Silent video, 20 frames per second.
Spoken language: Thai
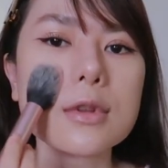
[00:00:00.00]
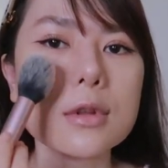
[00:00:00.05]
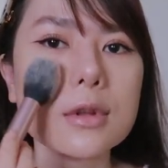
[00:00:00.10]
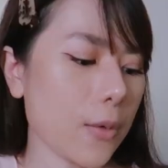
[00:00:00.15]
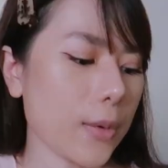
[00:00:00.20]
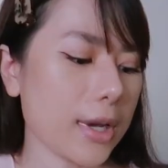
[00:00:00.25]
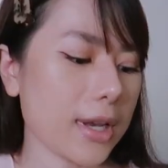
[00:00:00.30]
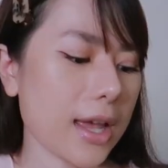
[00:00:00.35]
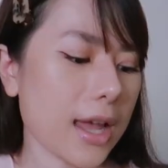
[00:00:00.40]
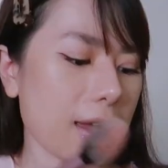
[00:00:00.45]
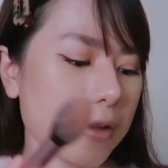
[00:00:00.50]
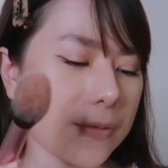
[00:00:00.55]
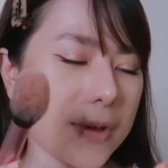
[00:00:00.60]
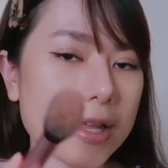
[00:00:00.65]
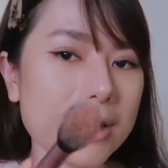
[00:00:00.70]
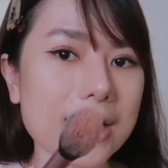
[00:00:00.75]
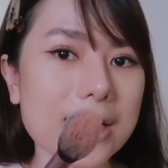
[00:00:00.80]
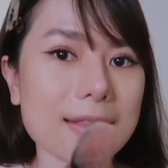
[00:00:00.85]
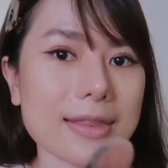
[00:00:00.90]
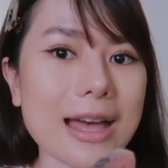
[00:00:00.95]
ถ้าวันไหนฝ้า
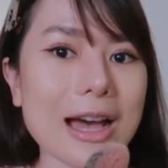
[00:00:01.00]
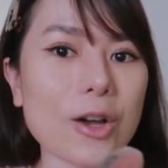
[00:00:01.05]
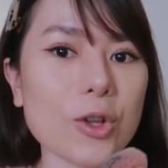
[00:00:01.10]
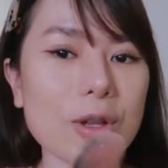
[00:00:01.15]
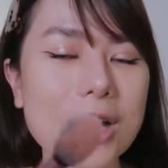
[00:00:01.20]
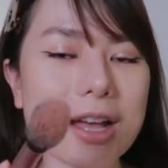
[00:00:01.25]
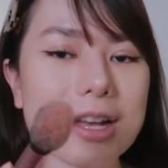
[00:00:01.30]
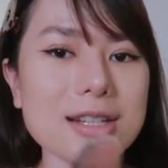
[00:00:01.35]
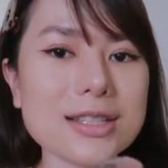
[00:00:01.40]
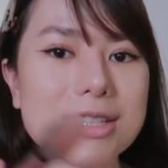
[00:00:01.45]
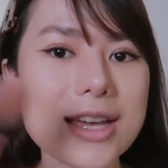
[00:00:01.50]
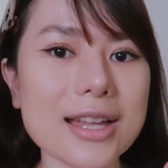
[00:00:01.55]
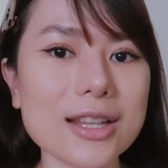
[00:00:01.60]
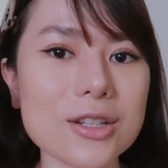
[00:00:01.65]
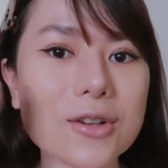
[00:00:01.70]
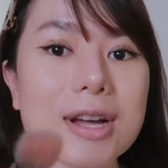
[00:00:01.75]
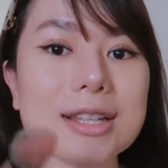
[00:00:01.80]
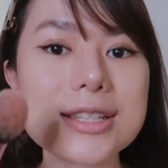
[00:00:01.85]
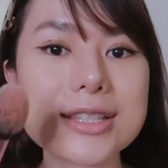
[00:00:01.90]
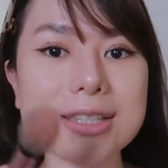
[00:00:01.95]
ยแต่งตาค่อนข้างชัด
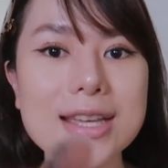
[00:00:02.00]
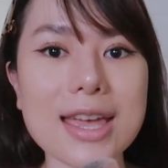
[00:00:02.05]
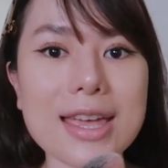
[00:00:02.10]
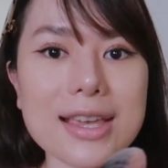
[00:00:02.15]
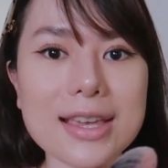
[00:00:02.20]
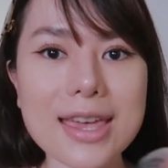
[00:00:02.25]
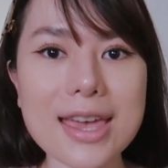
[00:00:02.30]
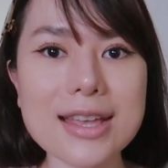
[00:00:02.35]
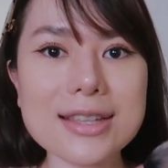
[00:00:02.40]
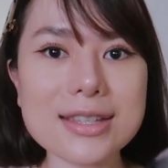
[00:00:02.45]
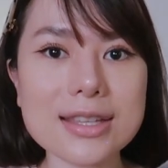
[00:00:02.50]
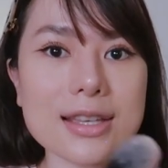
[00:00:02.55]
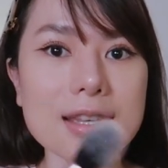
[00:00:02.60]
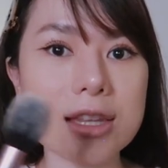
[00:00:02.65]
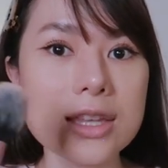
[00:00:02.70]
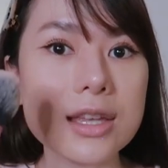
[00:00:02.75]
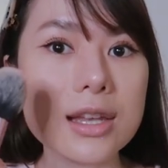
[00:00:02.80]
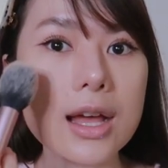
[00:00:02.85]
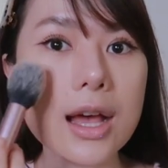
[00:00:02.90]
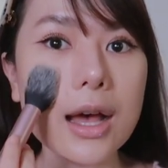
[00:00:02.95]
ก็อาจจะใช้แค่สี
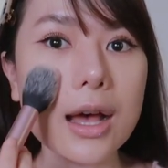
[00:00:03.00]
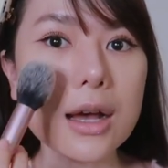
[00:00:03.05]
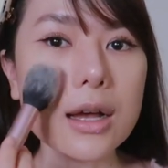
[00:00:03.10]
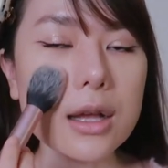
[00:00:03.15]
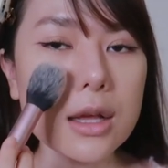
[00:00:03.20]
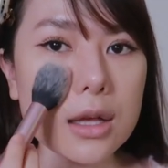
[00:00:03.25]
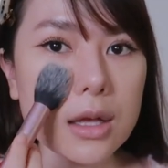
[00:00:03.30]
นี้นะคะ